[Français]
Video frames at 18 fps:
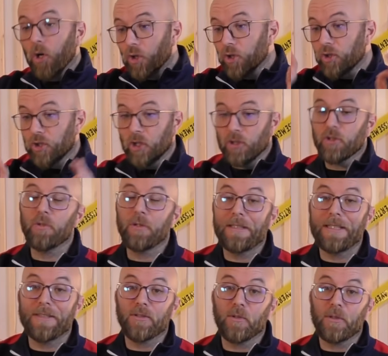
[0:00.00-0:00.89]
J'en suis
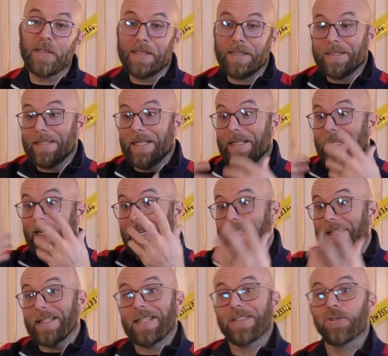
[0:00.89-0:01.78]
désolé. Ça n'a
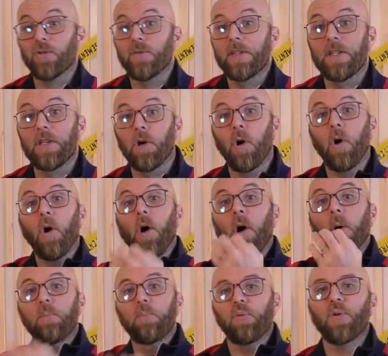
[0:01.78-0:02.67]
rien d'un jeu vidéo
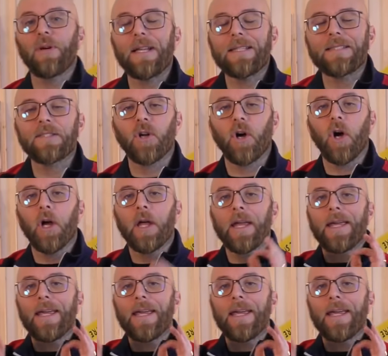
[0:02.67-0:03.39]
pour l'instant.